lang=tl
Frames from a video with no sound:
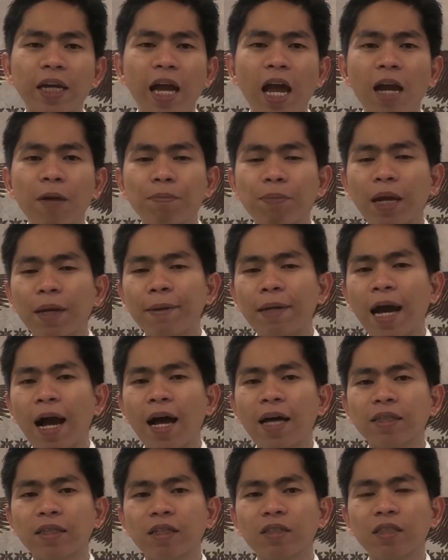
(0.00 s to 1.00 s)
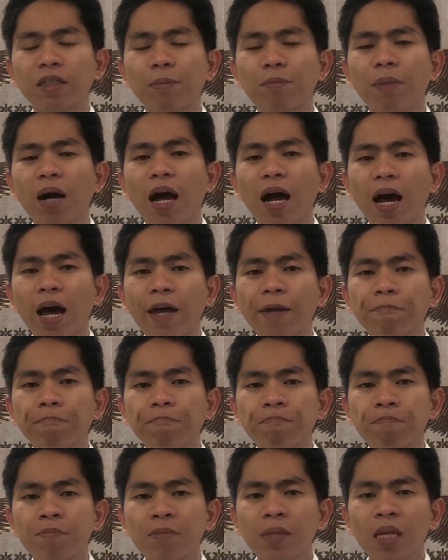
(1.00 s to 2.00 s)
helpline ng ating simbahan,
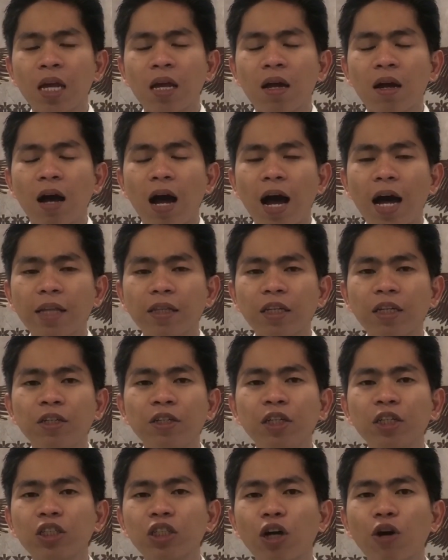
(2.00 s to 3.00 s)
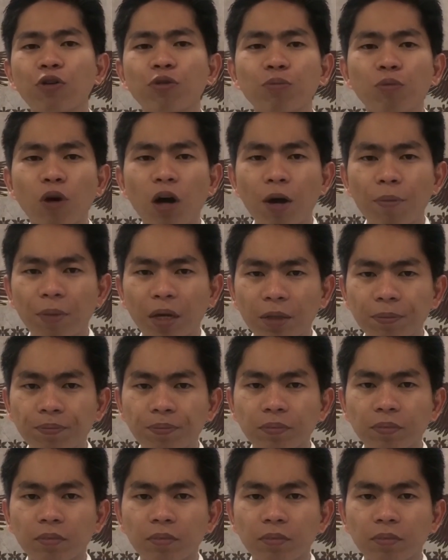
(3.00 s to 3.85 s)
at i-reach out mo kami.